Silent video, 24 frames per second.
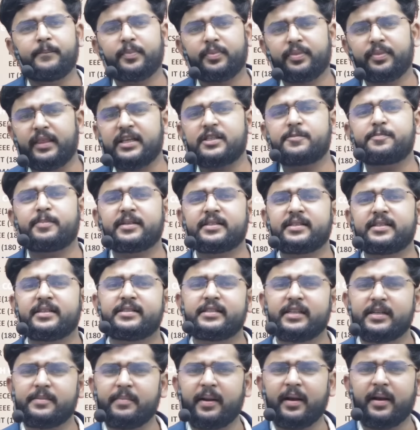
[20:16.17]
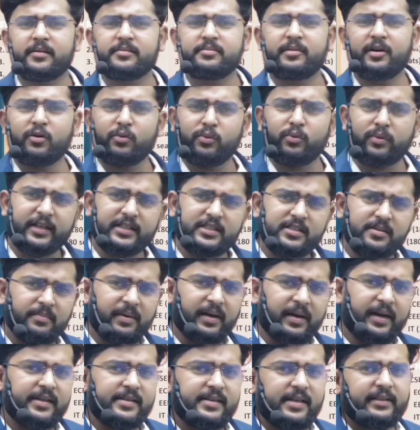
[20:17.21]
दस परसेंट सीट मैनेजमेंट कोटा से
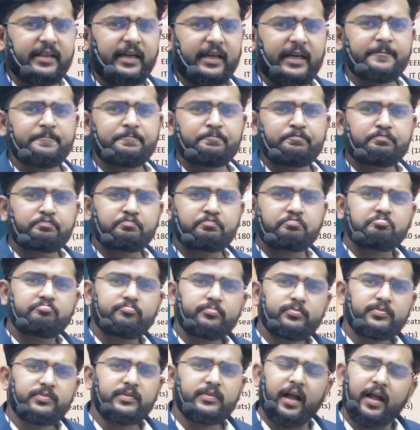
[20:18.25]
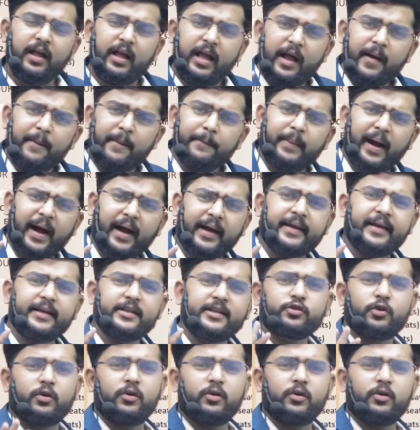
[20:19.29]
भरा जाता है बाकी जो